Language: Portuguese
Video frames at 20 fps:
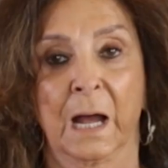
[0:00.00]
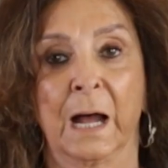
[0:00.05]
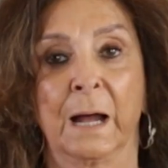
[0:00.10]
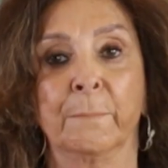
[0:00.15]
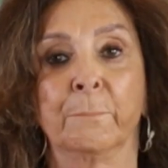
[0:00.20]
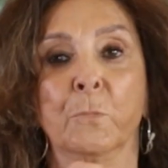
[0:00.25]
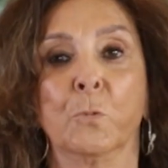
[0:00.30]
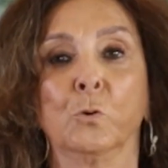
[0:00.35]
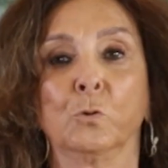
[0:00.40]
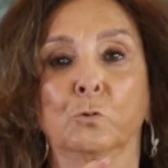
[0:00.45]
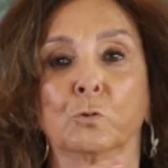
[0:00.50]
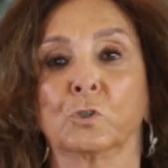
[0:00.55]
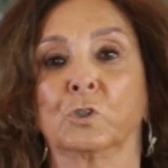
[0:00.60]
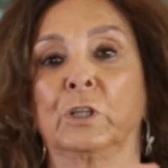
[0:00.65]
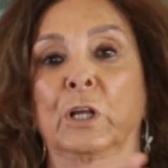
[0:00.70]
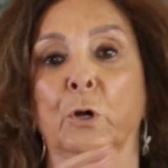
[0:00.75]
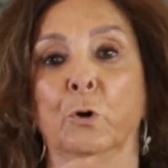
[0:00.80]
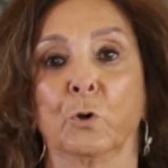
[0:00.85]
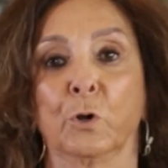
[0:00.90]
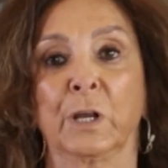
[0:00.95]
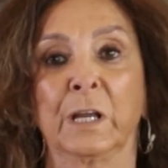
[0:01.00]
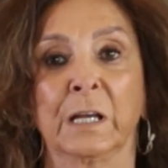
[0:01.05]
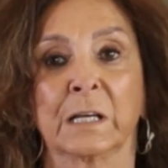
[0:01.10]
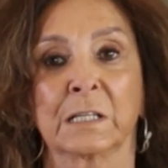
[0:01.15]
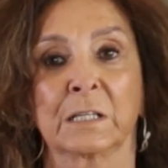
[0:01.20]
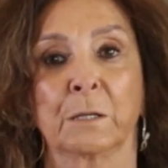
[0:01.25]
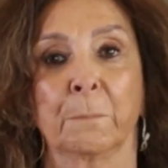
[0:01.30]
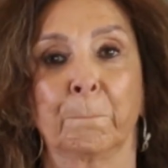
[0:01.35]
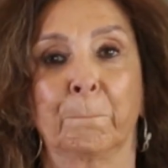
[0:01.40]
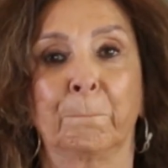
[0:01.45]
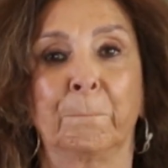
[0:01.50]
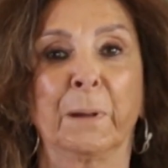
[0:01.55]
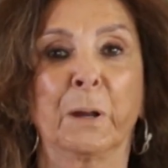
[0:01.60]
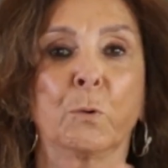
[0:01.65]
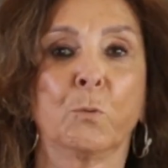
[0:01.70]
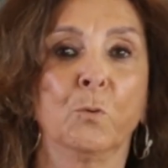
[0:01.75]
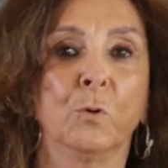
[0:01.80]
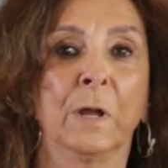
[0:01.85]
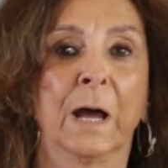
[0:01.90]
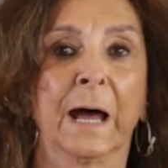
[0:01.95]
Há muitas teorias
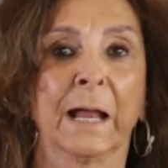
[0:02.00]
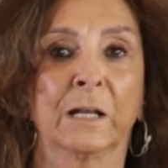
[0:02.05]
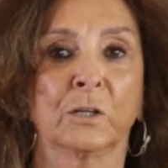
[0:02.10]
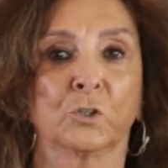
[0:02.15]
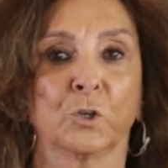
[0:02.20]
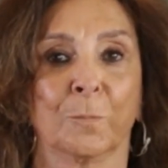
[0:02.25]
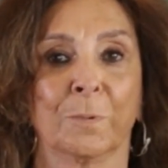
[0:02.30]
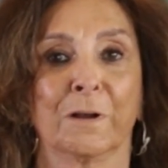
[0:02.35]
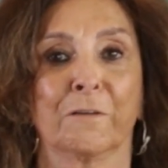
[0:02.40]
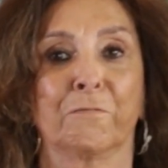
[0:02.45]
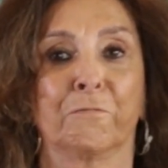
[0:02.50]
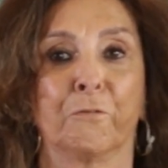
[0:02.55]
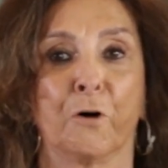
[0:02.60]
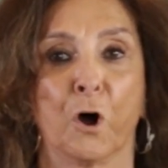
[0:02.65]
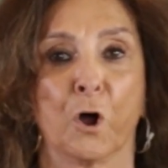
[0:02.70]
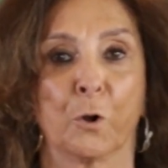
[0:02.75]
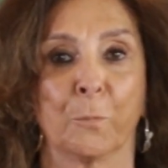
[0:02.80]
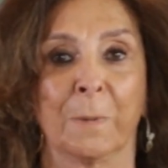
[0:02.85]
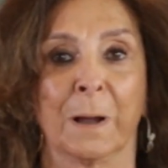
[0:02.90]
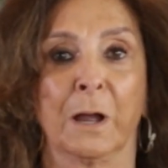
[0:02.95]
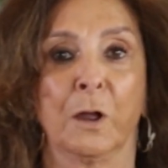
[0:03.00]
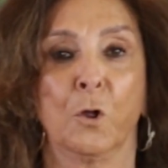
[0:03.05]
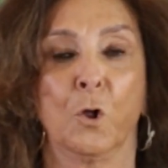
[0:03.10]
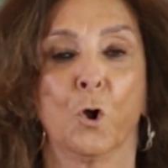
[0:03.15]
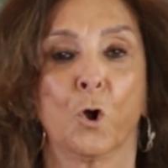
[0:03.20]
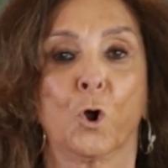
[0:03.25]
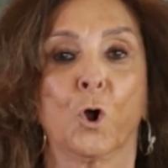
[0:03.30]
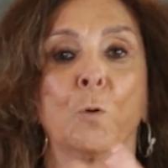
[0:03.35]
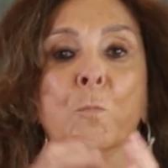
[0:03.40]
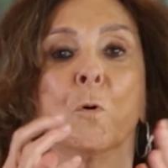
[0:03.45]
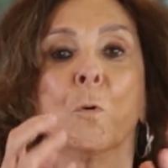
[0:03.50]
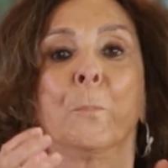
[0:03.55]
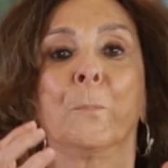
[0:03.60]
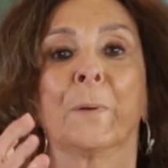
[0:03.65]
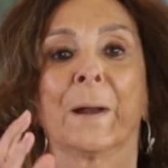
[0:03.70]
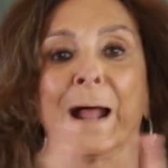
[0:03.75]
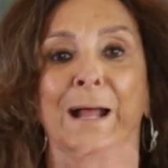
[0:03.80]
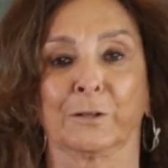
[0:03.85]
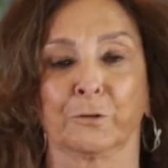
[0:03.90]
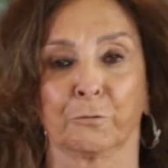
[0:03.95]
peculiares sobre a forma como o
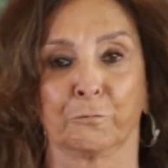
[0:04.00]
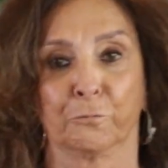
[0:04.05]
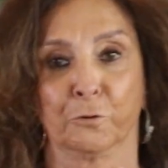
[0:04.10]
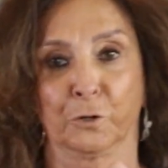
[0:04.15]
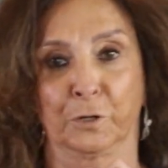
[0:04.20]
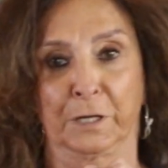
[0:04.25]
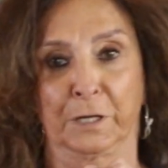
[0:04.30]
prato foi